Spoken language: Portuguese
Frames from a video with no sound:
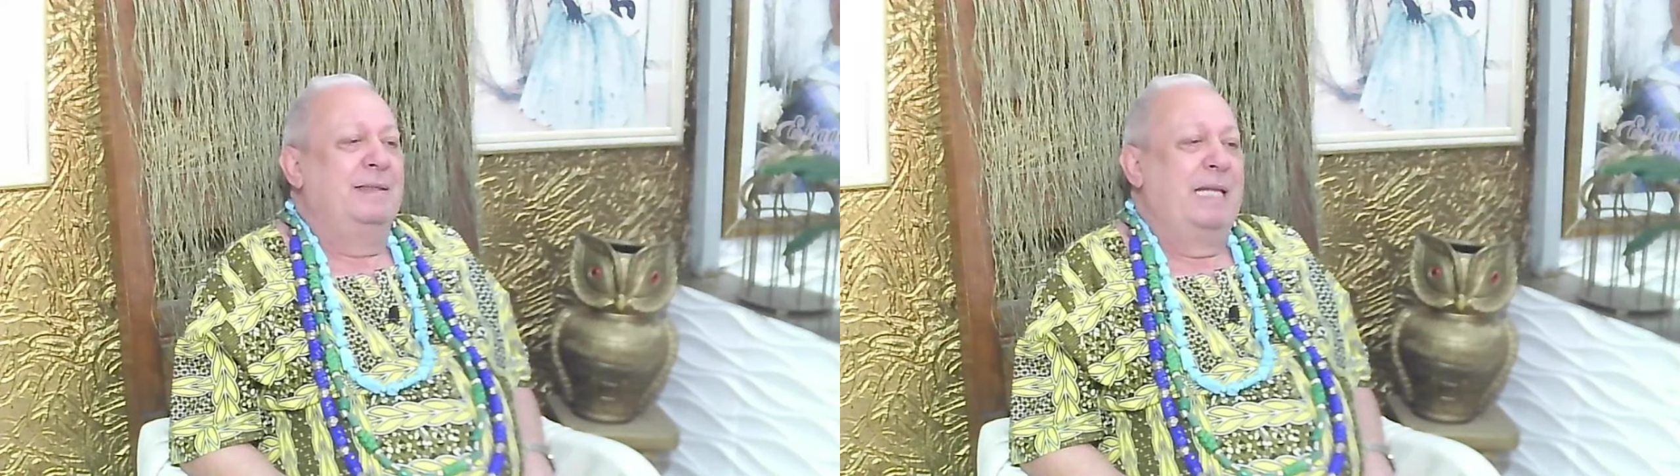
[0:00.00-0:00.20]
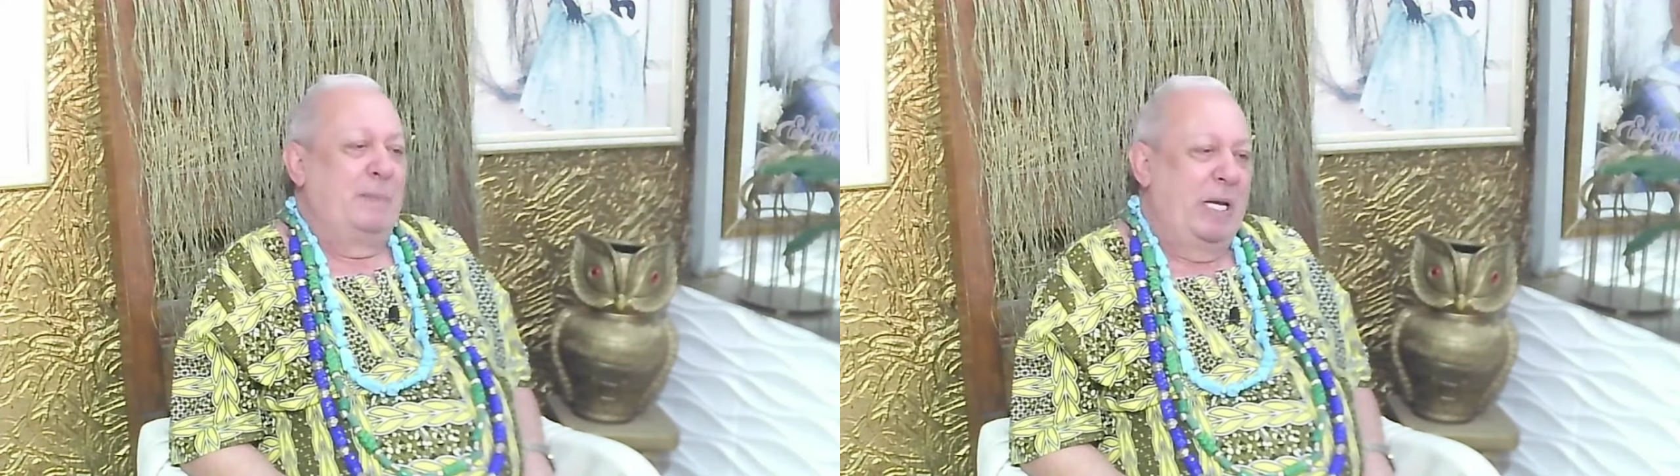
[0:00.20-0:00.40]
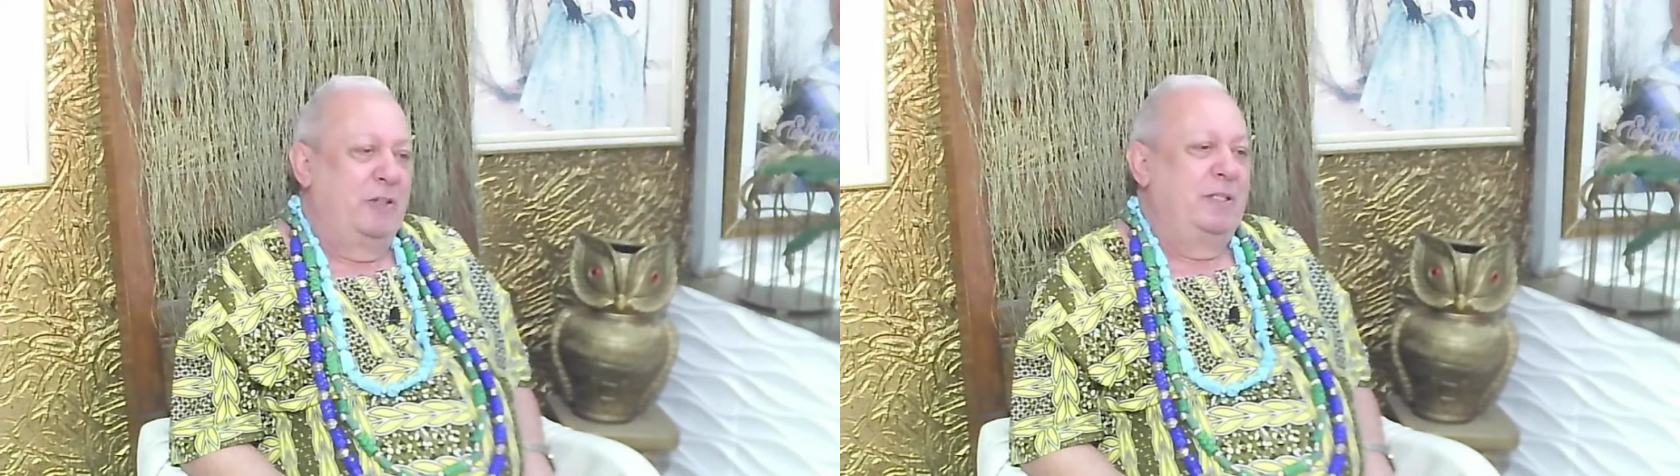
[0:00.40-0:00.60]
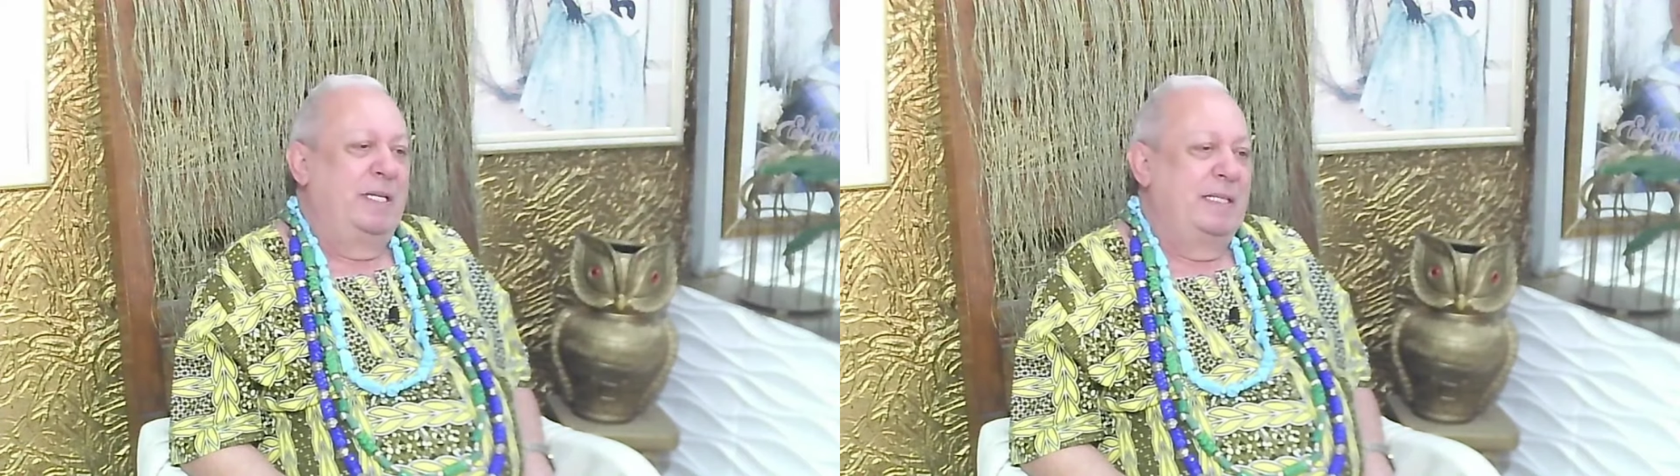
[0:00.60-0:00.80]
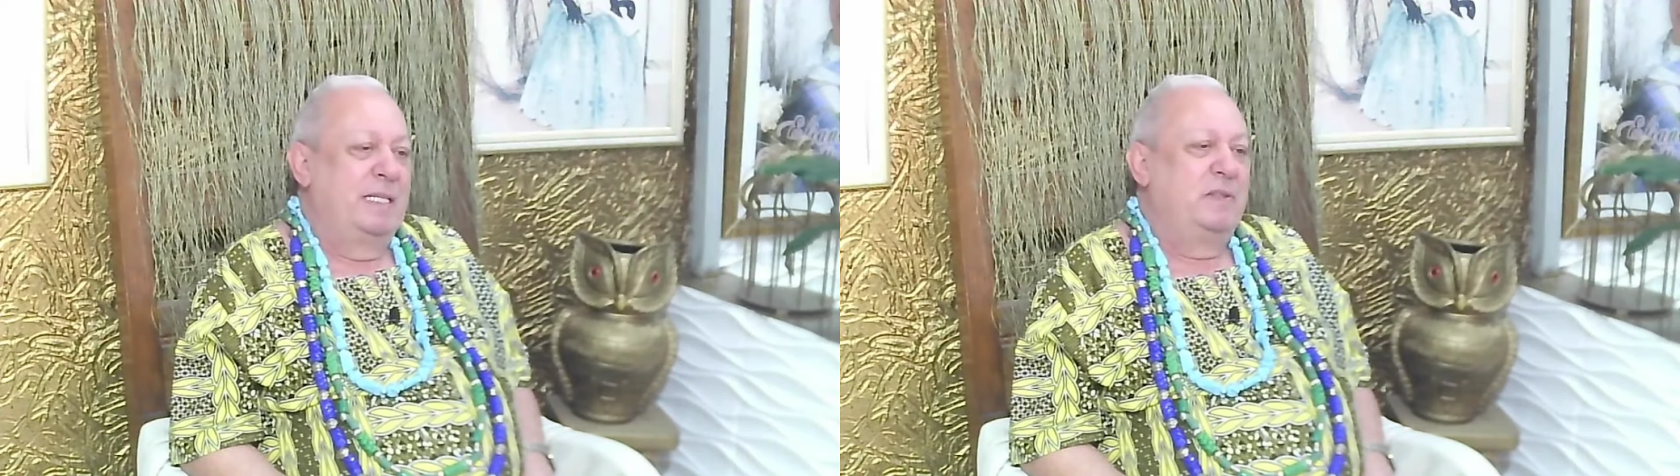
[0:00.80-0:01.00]
Na
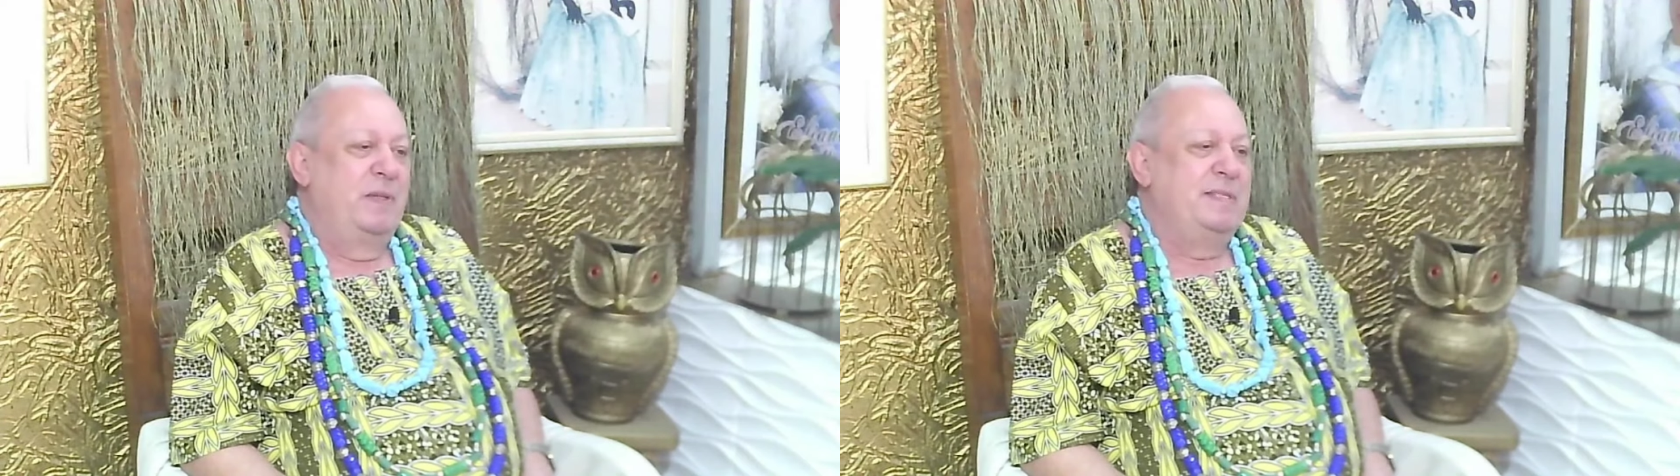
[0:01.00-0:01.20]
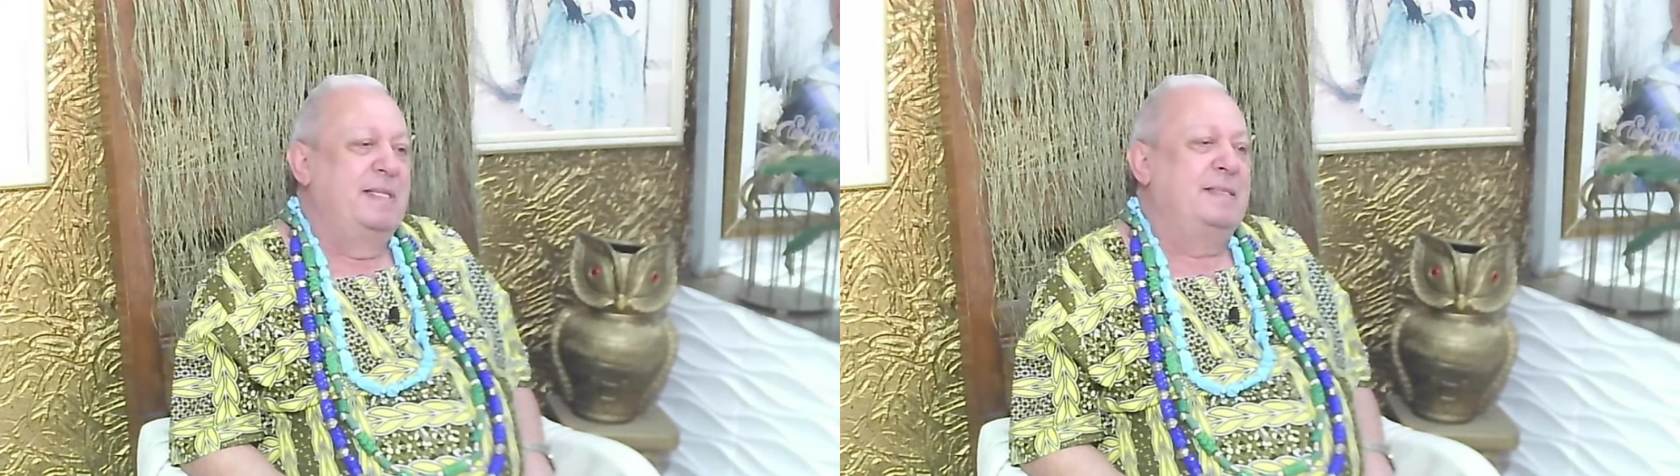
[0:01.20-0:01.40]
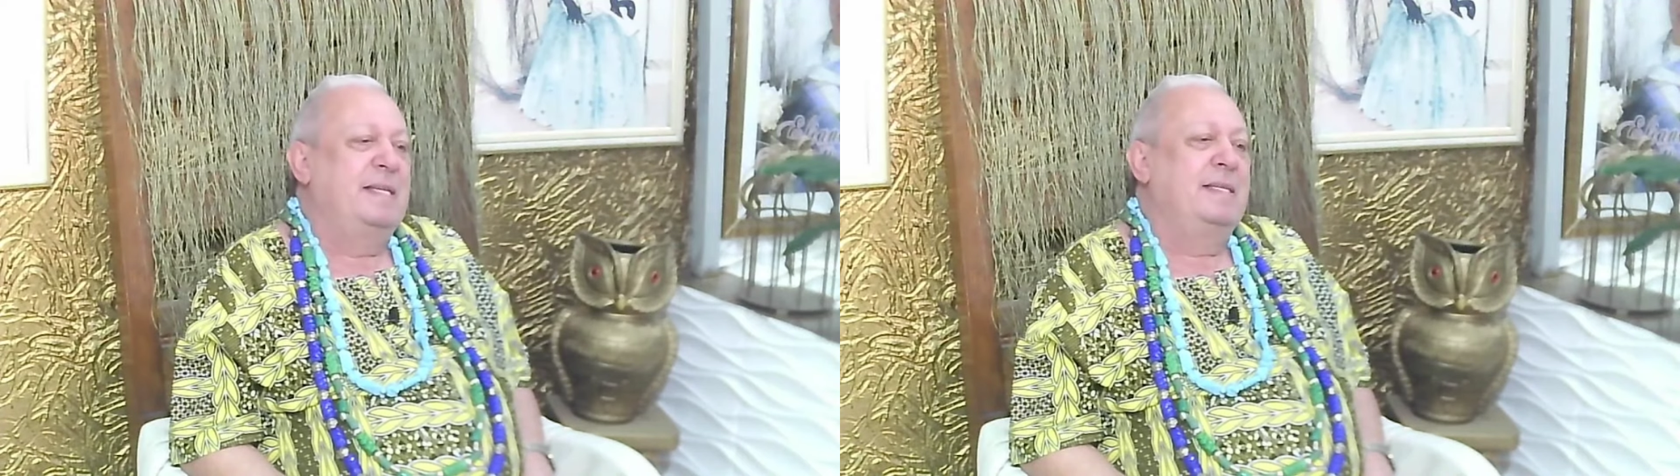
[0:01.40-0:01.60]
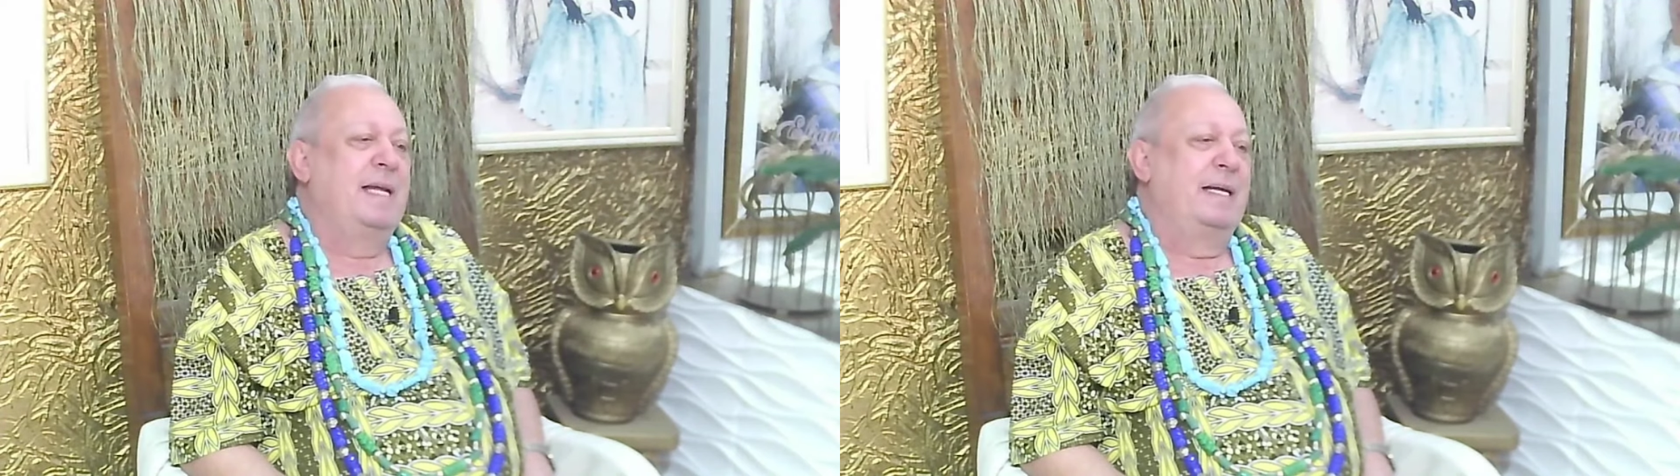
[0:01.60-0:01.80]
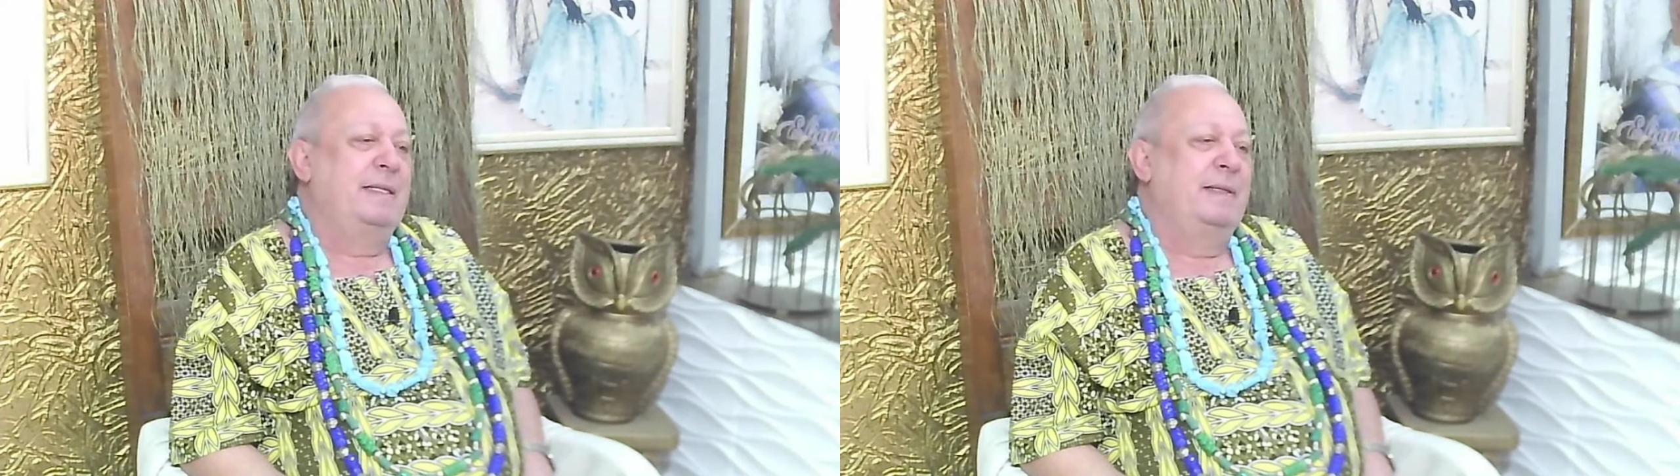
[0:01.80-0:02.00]
maioria das vezes é sem
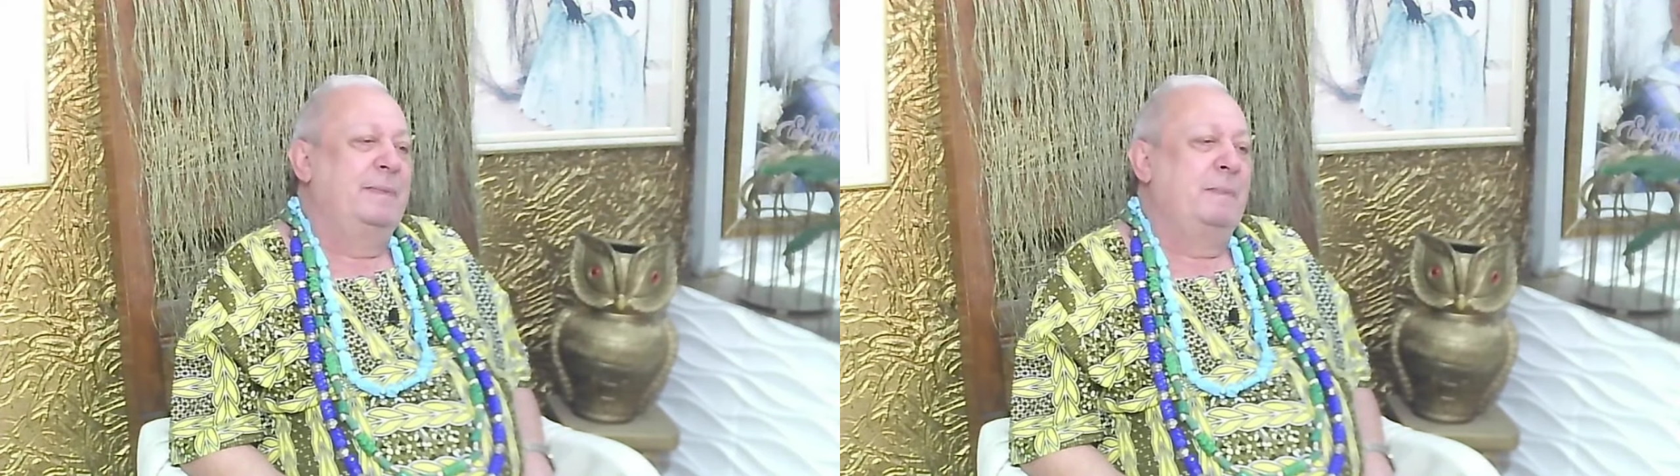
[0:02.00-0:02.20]
nada.